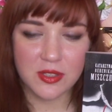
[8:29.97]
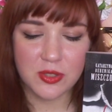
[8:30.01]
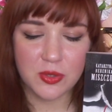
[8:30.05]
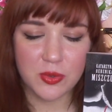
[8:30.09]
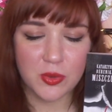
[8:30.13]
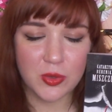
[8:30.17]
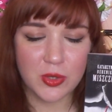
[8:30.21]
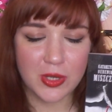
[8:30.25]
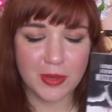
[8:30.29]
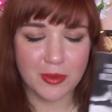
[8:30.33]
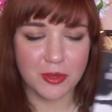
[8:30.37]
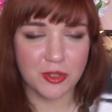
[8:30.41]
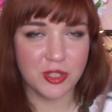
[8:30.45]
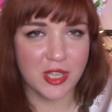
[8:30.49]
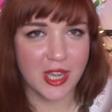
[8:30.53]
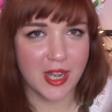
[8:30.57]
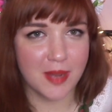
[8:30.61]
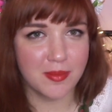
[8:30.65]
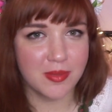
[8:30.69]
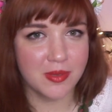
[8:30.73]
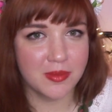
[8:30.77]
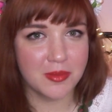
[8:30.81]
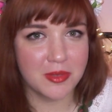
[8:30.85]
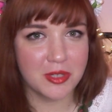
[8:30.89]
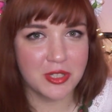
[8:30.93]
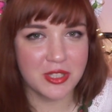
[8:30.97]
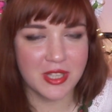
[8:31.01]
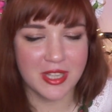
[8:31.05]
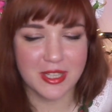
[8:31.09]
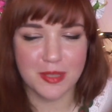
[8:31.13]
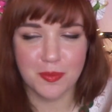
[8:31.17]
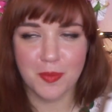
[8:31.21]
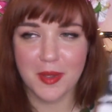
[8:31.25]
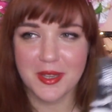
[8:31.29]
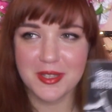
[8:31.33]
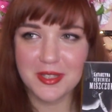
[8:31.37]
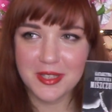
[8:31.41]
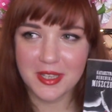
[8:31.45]
z którym chciałabym iść na
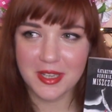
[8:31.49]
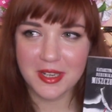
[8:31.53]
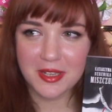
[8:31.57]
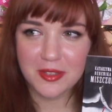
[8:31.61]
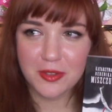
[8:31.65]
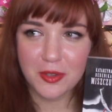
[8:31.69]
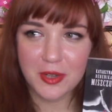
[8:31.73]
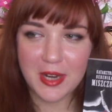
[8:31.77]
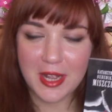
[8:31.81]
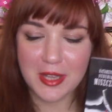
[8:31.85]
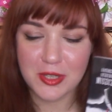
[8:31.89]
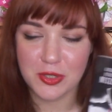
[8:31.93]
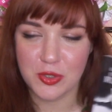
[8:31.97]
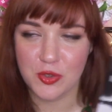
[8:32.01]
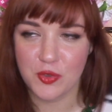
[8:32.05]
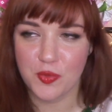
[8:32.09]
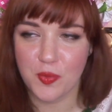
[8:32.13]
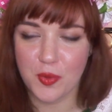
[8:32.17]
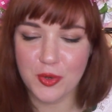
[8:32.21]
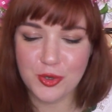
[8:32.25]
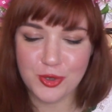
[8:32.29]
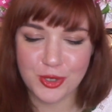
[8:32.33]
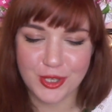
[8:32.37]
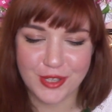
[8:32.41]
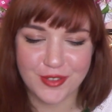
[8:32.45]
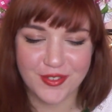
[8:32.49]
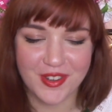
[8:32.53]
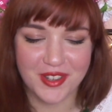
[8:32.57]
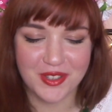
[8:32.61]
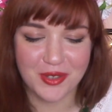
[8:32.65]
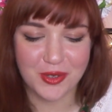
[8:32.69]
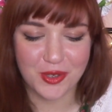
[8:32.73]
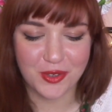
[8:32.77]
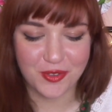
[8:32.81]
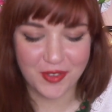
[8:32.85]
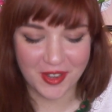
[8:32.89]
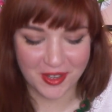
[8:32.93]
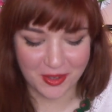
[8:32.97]
spacer do lasu w
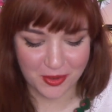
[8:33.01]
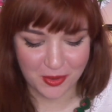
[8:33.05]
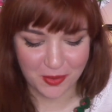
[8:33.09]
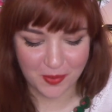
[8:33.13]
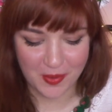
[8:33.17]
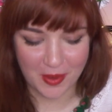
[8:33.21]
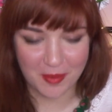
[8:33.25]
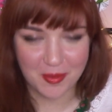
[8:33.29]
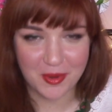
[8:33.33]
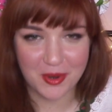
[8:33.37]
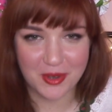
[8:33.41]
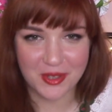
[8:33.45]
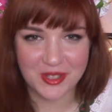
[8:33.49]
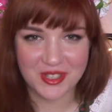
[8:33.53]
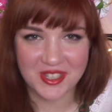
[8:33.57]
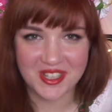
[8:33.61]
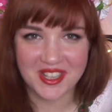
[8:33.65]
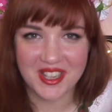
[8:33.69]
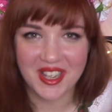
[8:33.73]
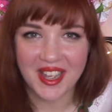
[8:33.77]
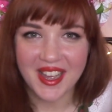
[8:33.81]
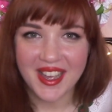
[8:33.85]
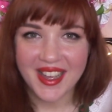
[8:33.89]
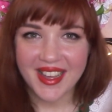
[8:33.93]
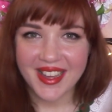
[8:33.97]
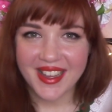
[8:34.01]
poszukiwaniu kwiatu paproci,